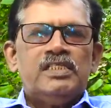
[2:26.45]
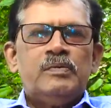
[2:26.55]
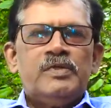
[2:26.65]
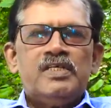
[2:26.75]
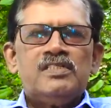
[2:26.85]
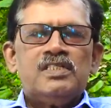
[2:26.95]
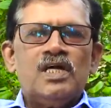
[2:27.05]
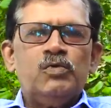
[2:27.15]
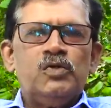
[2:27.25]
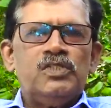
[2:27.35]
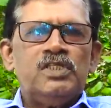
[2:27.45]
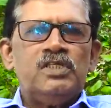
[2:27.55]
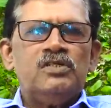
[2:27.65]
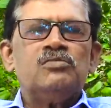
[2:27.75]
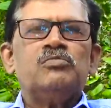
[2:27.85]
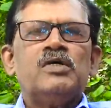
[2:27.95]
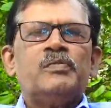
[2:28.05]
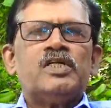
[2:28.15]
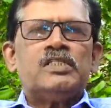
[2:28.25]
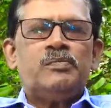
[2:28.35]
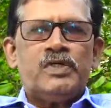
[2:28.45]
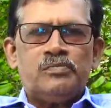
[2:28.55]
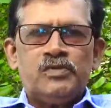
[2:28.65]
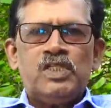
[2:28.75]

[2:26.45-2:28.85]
இந்த பிரதேசத்தின் அபிவிருத்தி மேம்படுத்தப்படும்